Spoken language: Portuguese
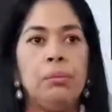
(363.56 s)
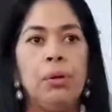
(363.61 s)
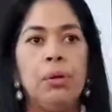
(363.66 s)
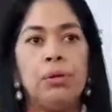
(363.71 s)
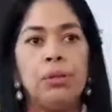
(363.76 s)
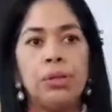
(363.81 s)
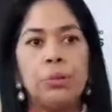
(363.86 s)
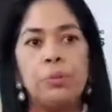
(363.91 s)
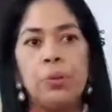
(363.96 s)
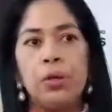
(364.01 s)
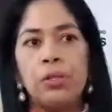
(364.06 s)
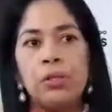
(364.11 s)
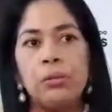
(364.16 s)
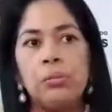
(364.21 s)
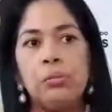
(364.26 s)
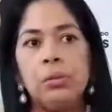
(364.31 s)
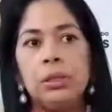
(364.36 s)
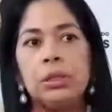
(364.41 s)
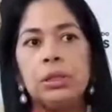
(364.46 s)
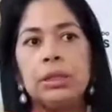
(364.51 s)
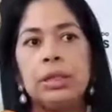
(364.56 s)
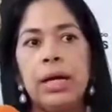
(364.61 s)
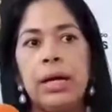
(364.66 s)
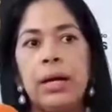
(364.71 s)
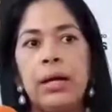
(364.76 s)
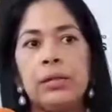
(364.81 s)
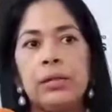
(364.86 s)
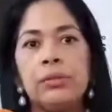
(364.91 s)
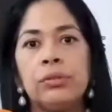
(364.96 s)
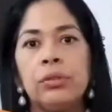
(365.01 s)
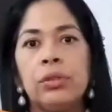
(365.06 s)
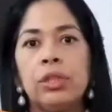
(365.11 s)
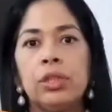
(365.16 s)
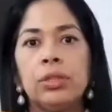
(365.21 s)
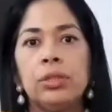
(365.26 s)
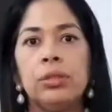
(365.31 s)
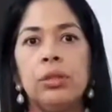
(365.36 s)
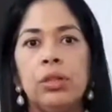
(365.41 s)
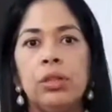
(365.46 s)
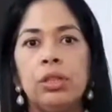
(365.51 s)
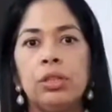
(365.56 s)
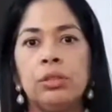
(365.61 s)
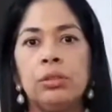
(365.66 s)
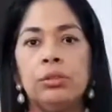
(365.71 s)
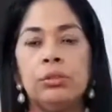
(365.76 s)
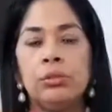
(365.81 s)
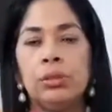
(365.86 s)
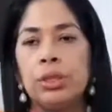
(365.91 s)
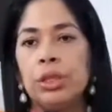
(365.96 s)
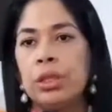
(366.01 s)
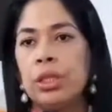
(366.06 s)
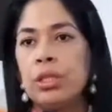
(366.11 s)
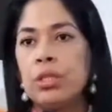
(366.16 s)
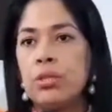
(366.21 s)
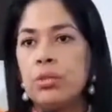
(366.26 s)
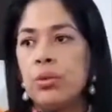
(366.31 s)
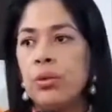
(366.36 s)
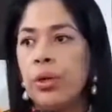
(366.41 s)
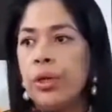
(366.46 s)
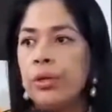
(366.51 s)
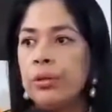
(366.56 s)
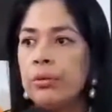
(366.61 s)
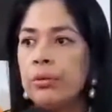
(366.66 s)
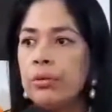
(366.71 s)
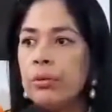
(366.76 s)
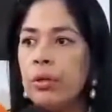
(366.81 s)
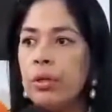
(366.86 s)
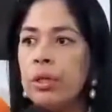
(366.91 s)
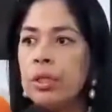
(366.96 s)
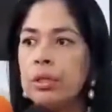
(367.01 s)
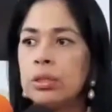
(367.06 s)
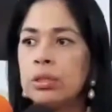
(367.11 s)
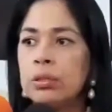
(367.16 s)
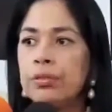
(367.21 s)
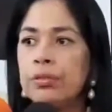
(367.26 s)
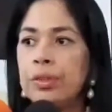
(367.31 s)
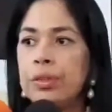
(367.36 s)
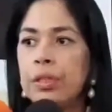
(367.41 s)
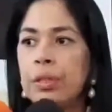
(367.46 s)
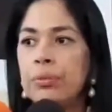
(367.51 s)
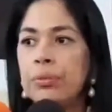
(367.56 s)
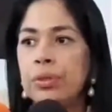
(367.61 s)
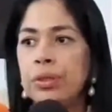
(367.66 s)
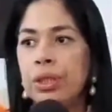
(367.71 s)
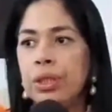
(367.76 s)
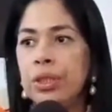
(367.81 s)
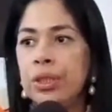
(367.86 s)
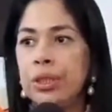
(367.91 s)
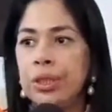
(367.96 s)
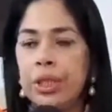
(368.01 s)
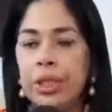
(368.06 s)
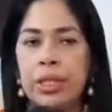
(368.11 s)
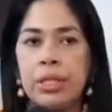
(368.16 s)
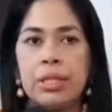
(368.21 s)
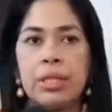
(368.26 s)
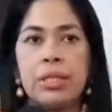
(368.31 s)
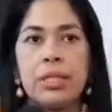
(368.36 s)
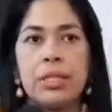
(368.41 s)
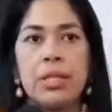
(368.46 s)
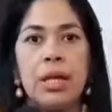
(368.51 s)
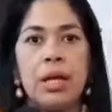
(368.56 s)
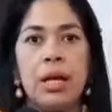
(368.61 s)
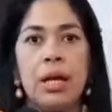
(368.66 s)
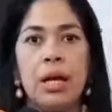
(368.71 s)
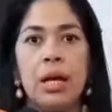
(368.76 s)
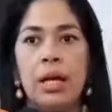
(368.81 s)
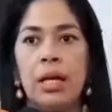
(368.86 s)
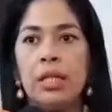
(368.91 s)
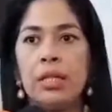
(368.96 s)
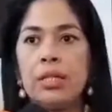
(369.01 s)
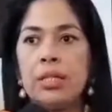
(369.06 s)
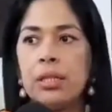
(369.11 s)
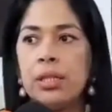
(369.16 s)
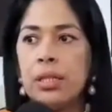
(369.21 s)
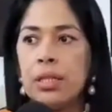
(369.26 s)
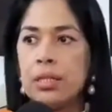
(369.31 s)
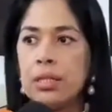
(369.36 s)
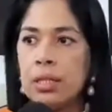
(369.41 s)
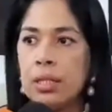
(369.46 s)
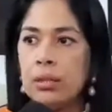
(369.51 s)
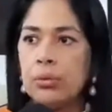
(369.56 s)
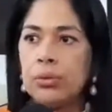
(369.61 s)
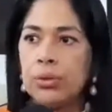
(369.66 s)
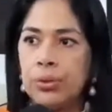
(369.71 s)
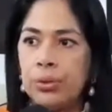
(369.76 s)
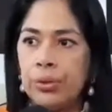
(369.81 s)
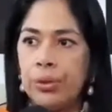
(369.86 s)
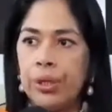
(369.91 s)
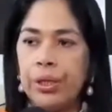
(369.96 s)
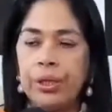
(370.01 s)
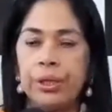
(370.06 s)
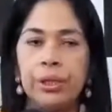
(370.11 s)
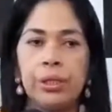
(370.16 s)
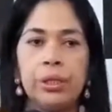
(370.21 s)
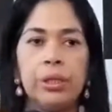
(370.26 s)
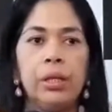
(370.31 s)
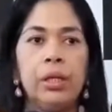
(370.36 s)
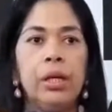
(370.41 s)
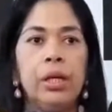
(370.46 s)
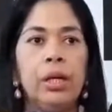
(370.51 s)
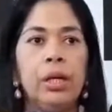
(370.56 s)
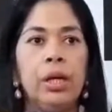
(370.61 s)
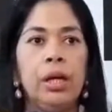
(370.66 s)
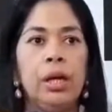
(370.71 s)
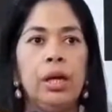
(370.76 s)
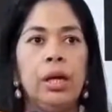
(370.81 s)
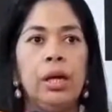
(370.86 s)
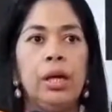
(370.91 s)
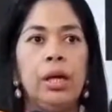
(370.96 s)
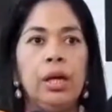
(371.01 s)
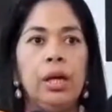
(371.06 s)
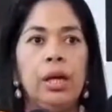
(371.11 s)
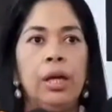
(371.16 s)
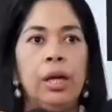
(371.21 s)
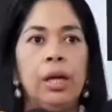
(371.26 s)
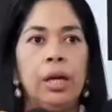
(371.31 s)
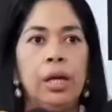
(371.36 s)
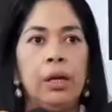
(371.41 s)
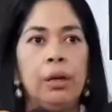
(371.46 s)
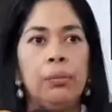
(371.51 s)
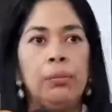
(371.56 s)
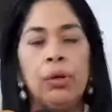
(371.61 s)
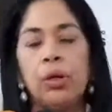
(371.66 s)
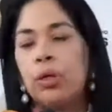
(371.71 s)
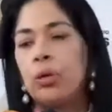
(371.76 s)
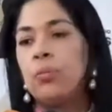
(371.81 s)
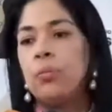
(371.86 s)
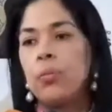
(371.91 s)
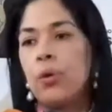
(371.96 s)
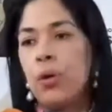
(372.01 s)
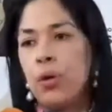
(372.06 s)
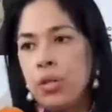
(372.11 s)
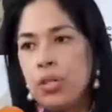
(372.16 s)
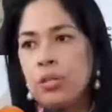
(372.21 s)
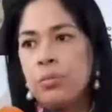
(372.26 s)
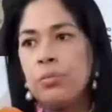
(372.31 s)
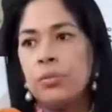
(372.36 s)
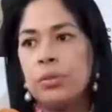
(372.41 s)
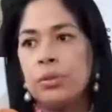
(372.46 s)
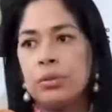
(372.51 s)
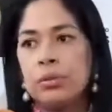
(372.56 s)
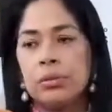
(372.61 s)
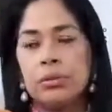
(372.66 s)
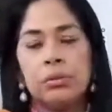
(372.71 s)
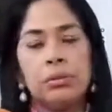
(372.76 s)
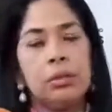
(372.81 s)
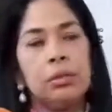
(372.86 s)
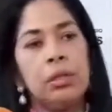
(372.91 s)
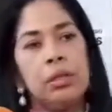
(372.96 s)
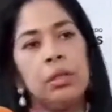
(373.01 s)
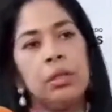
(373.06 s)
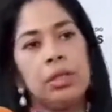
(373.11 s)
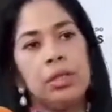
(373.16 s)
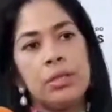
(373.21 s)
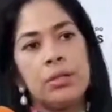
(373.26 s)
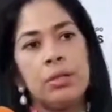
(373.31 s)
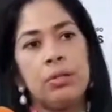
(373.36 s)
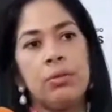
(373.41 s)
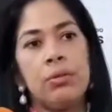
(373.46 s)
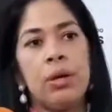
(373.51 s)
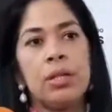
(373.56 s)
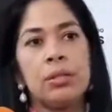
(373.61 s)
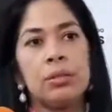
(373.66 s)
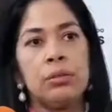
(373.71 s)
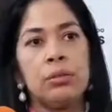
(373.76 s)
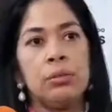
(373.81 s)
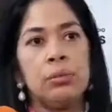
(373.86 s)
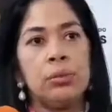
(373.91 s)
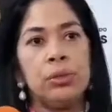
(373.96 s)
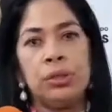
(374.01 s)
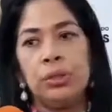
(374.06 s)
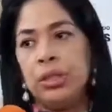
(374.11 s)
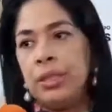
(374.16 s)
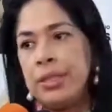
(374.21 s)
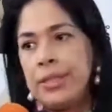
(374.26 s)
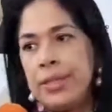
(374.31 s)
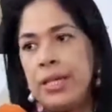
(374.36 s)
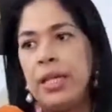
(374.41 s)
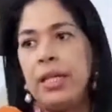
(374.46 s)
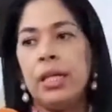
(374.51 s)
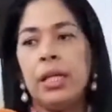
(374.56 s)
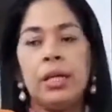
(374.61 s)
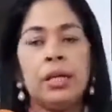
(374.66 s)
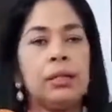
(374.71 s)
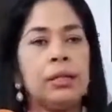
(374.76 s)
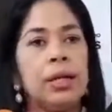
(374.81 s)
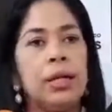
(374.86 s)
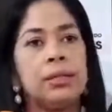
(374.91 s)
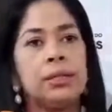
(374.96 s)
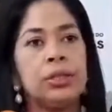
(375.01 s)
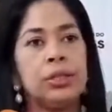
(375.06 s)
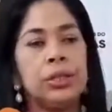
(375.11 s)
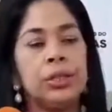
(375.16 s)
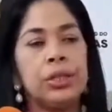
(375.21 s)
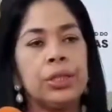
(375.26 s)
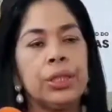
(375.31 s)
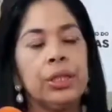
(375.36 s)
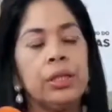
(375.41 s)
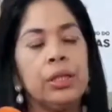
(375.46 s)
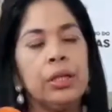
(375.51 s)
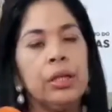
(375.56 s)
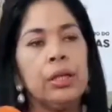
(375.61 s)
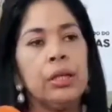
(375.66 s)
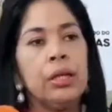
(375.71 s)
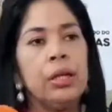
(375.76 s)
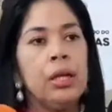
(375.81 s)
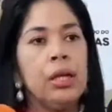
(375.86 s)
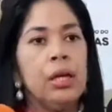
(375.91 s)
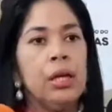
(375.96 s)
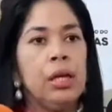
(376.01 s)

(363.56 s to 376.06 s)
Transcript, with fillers: Bom, de posse do mandado, nós, nós no dia 18, nós fizemos diligências à residência dos dois. É, moram próximos, na, quase como esquina, casas de esquina,